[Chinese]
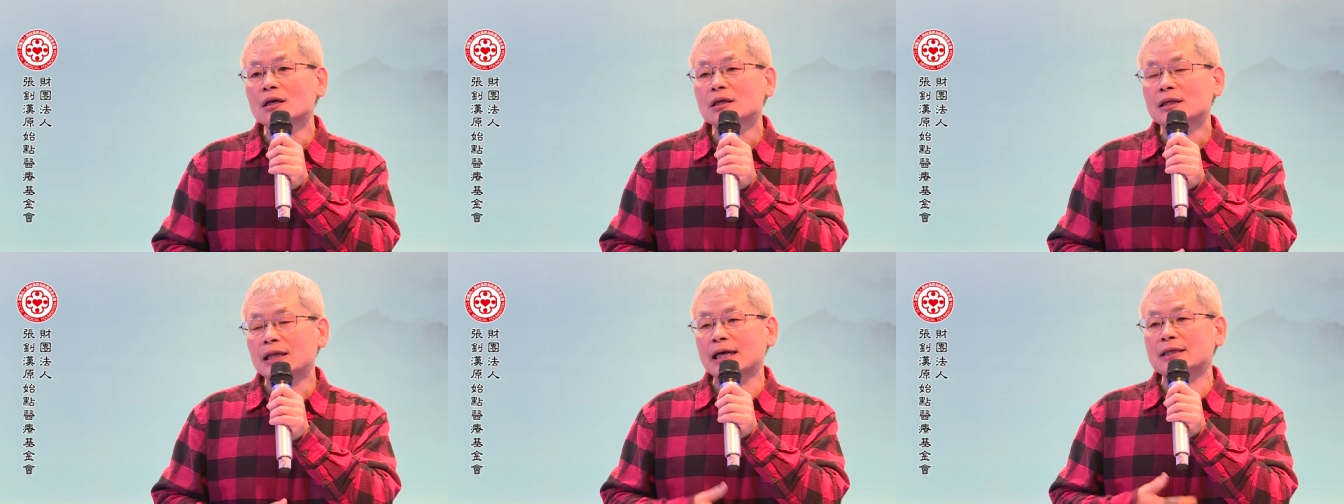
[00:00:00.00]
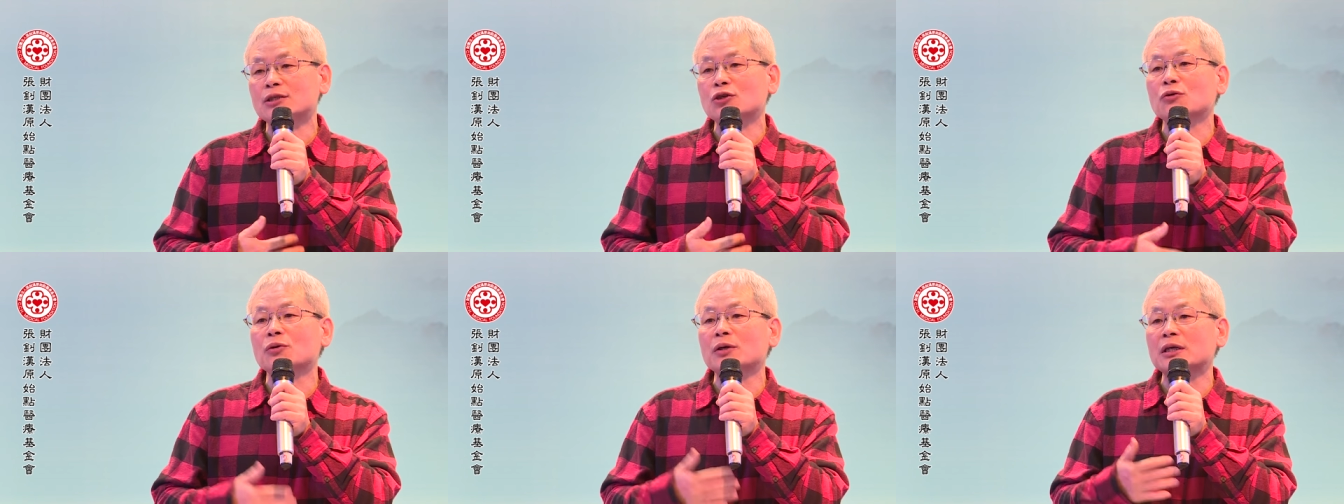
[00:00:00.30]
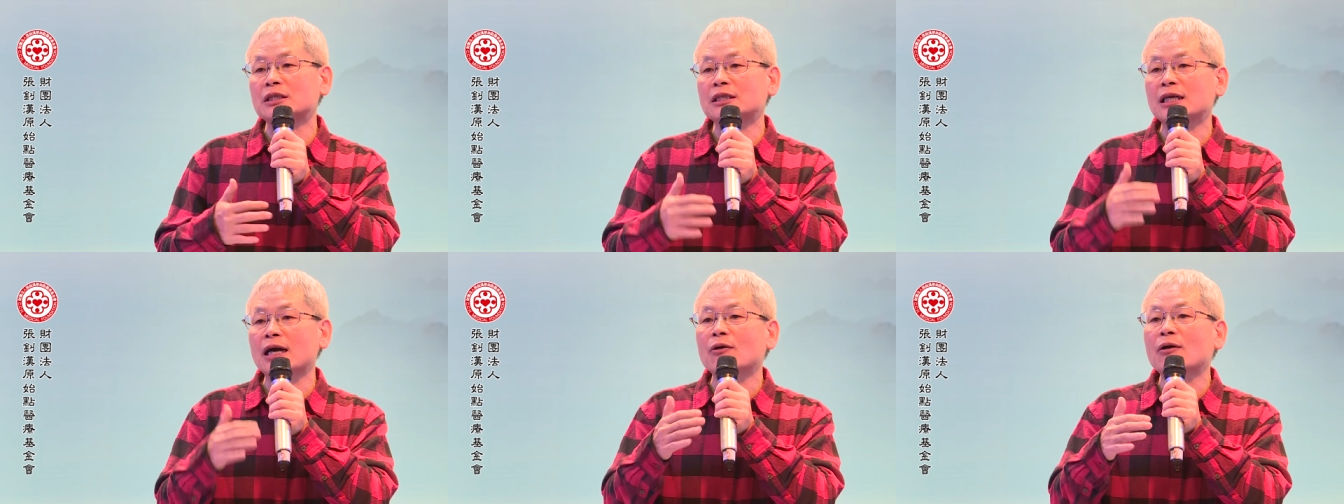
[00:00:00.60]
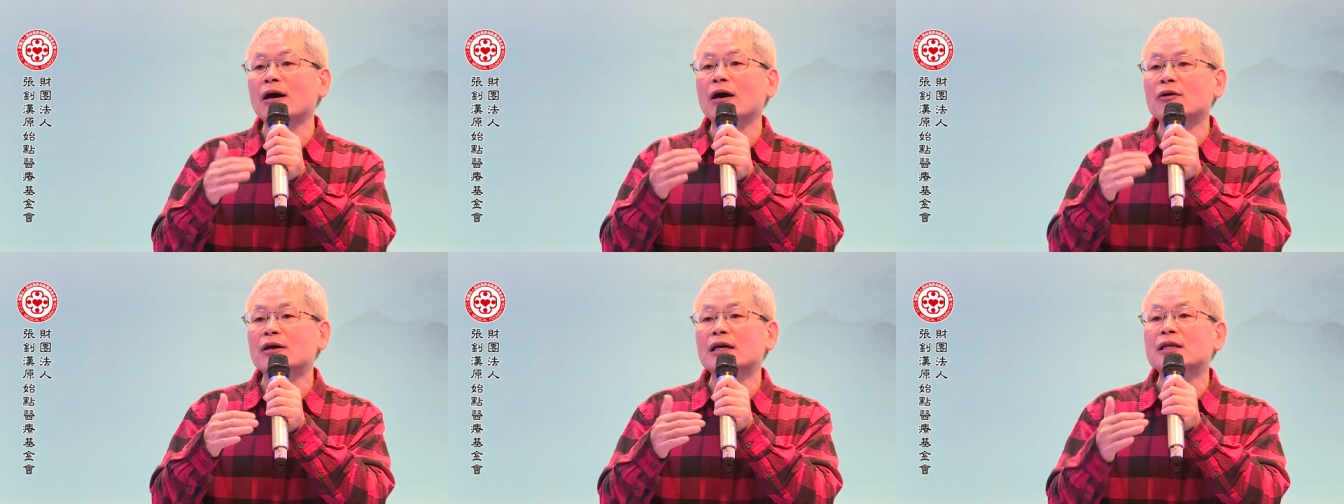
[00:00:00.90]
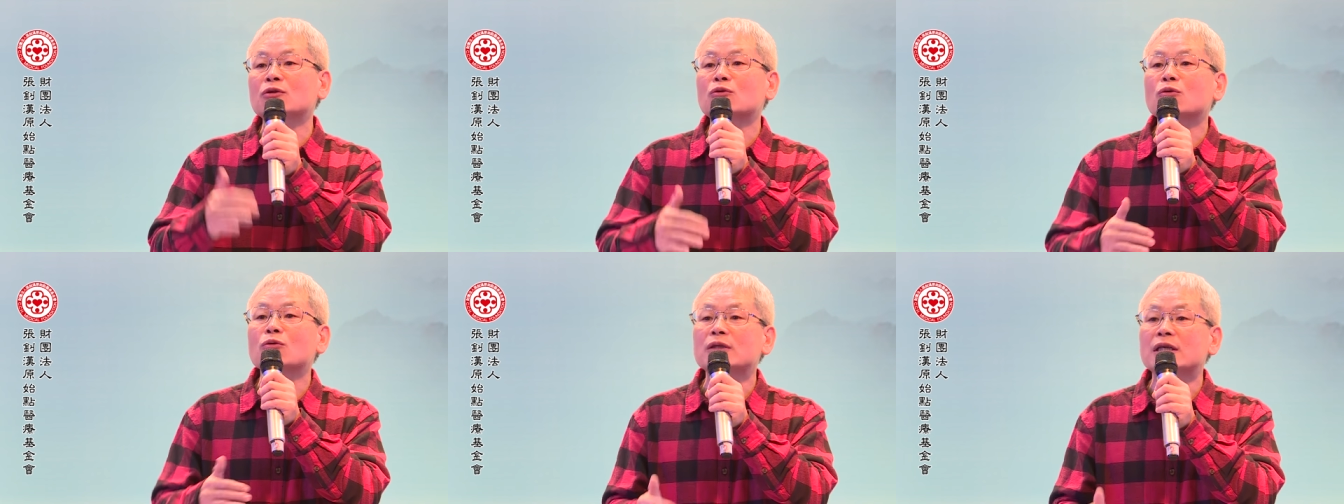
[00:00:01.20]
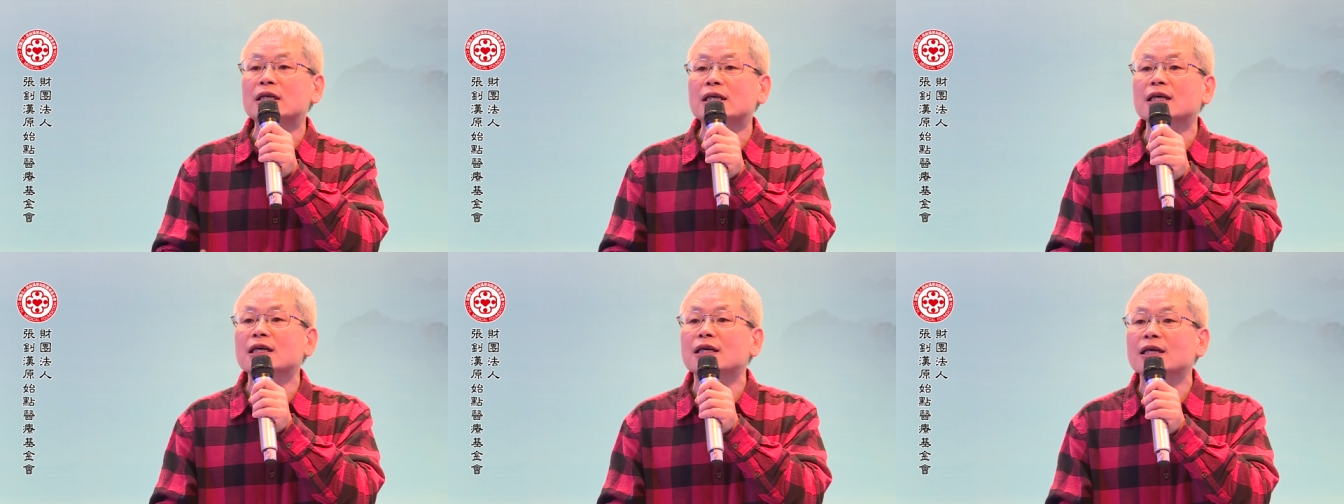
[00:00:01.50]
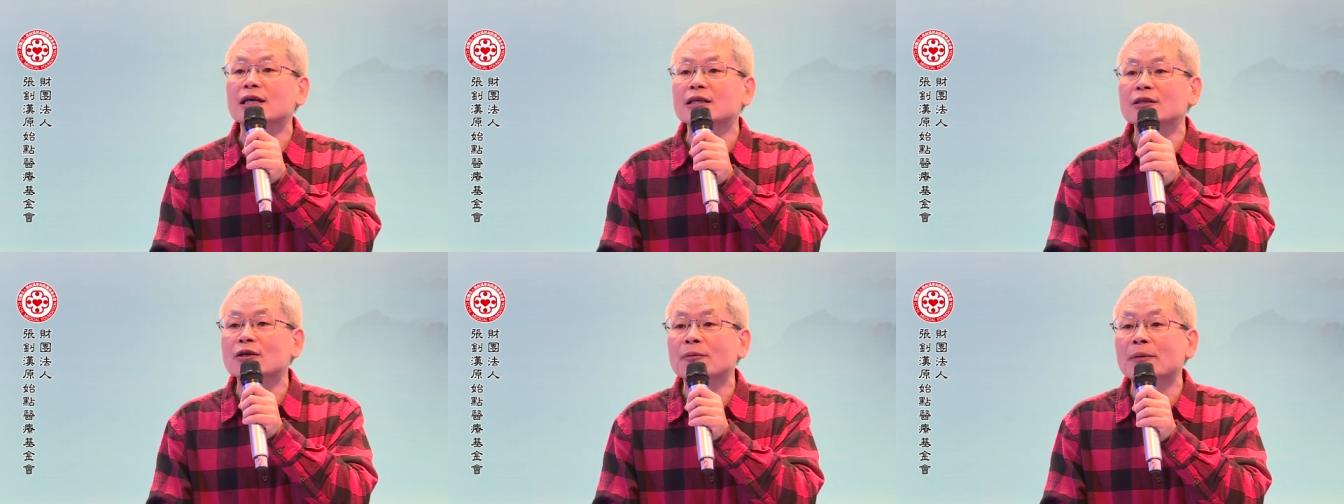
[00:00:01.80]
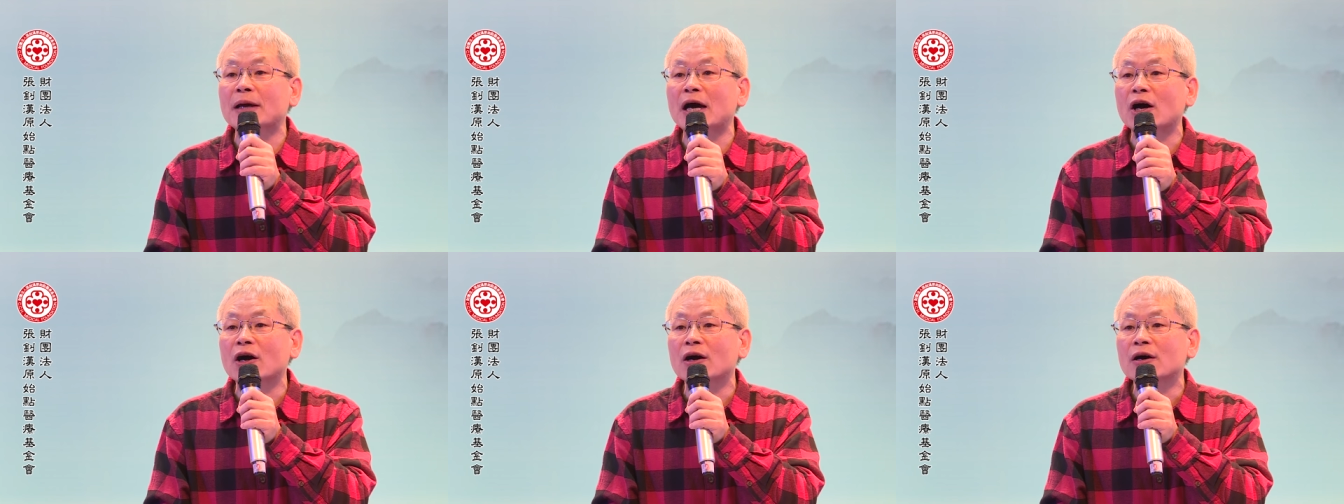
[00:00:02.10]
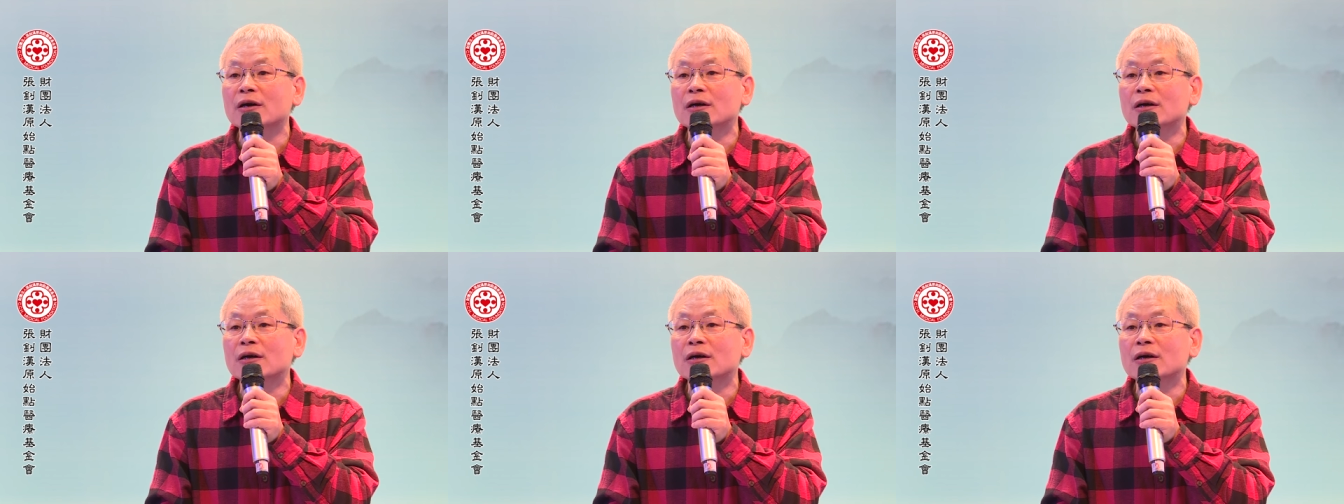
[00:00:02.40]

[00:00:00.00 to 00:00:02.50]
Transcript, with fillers: 它就会消耗更多的热能，有没有？